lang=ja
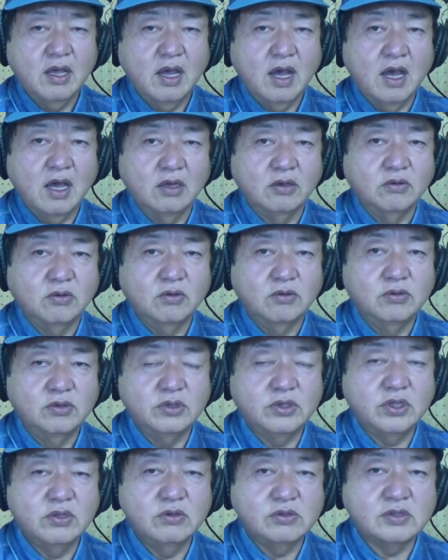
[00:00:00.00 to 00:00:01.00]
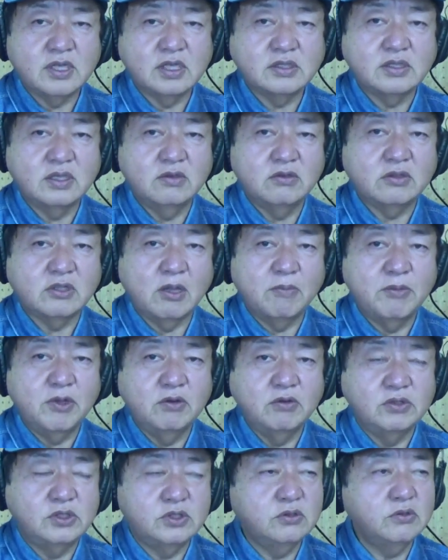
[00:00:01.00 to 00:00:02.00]
あの、復旧させるため
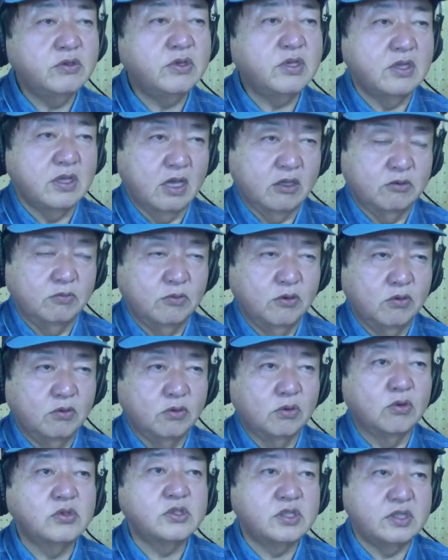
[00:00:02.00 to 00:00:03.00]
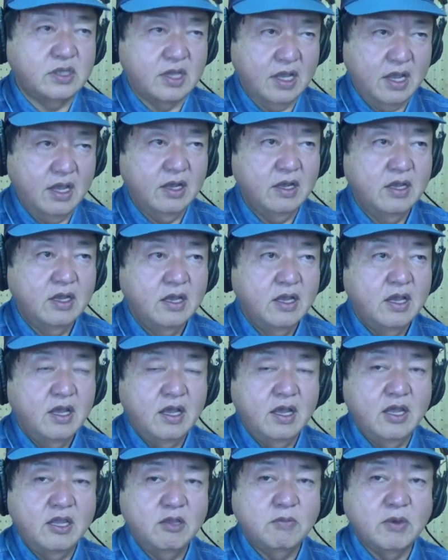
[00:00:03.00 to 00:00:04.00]
の重機なども下ろして、
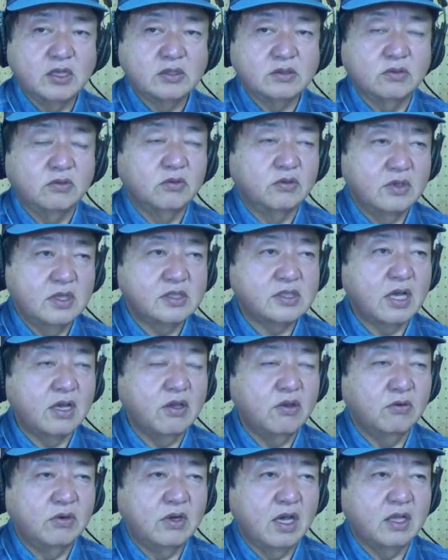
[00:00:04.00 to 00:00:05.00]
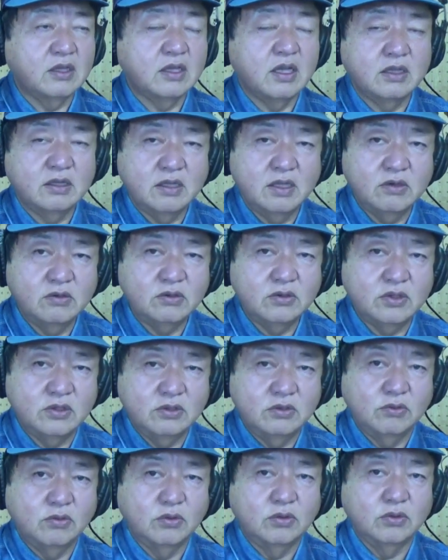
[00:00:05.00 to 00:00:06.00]
え今そのね、作業に当たってるって
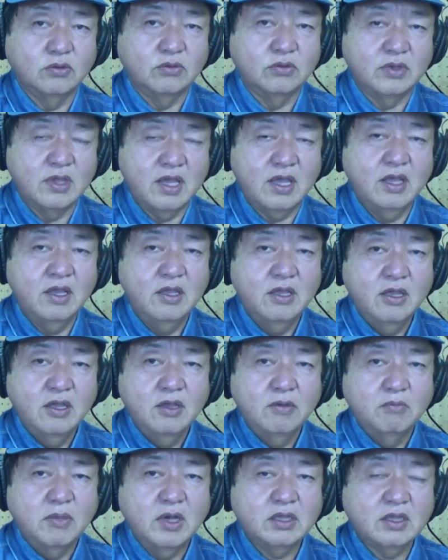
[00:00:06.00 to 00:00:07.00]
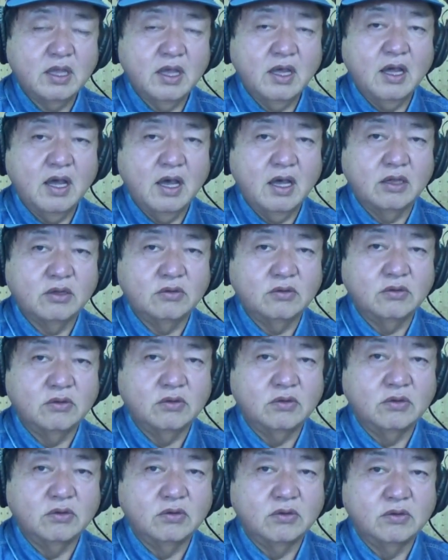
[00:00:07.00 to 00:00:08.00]
いうことで、また、あの
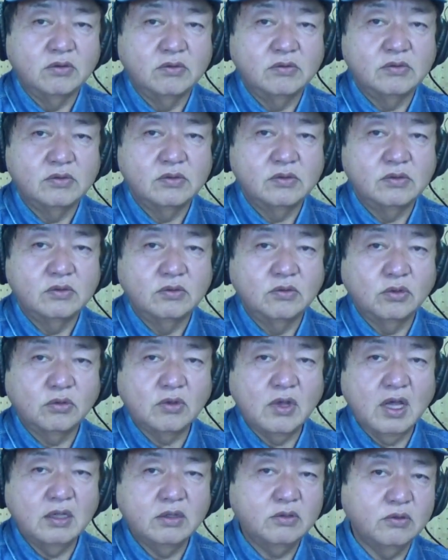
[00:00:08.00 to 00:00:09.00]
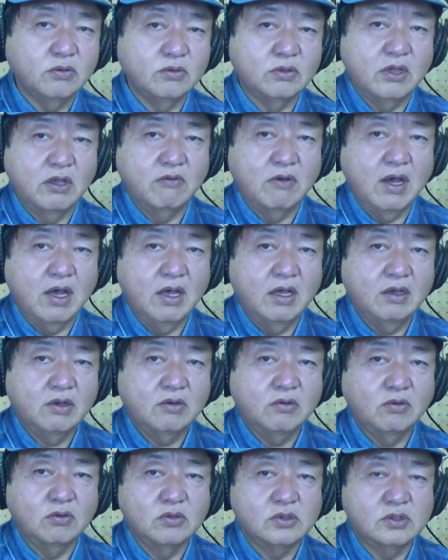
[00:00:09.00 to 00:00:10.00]
能登半島では、
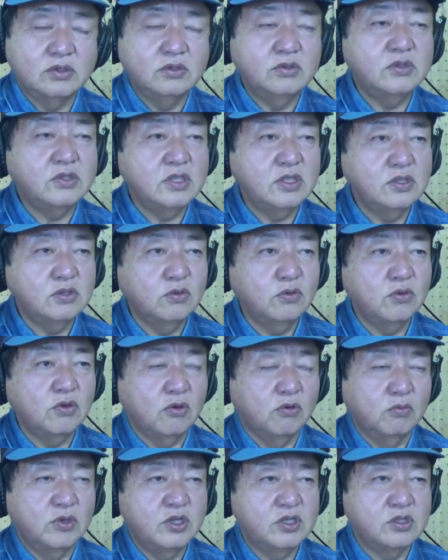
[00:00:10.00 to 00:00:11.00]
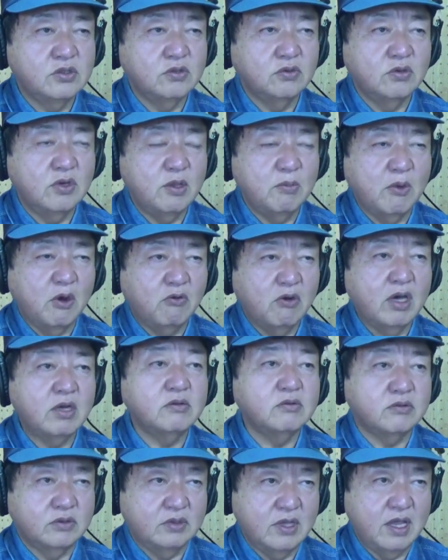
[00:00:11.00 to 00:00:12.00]
この通信状況も非常に今
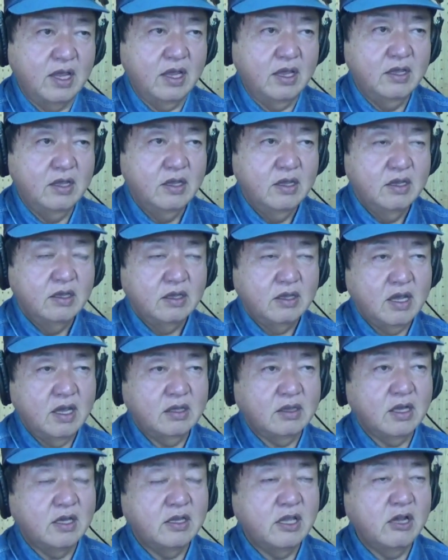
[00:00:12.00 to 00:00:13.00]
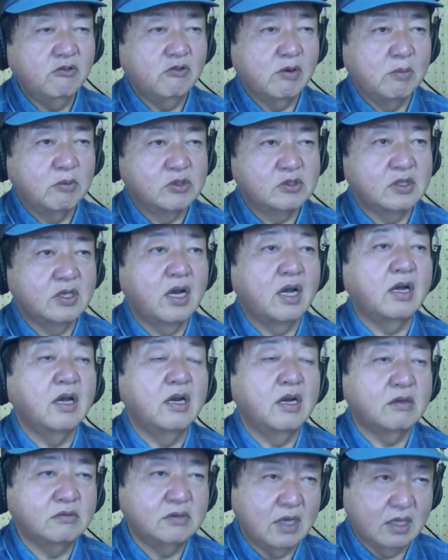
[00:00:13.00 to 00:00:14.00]
悪くて、携帯電話も繋が
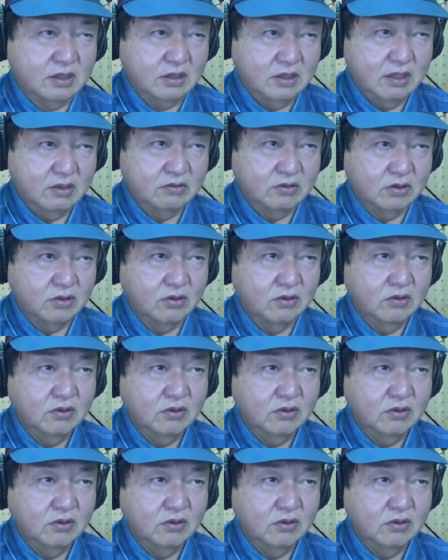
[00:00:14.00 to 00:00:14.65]
なくなってると。